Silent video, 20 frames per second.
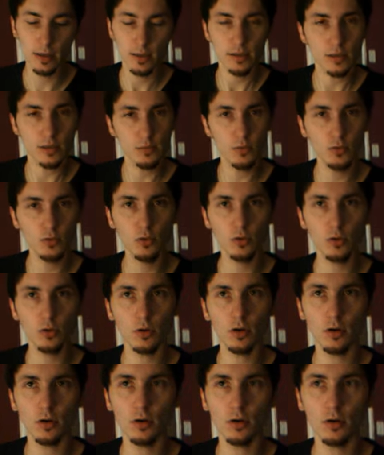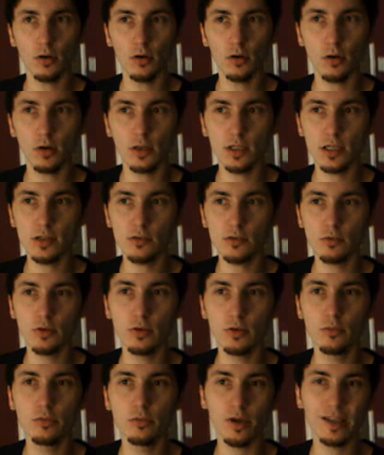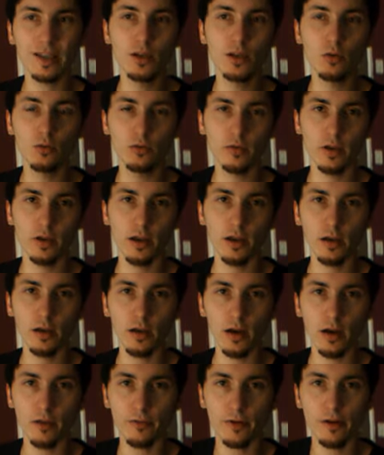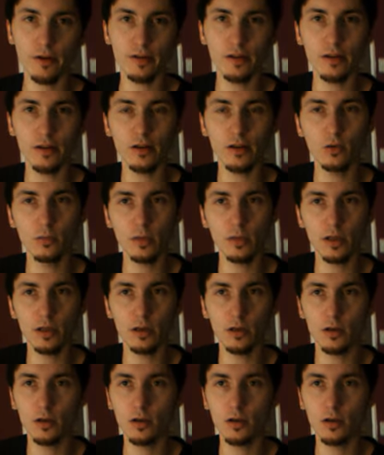C'est plutôt quels sont les lutteurs qui comptaient à la fin des années 2000,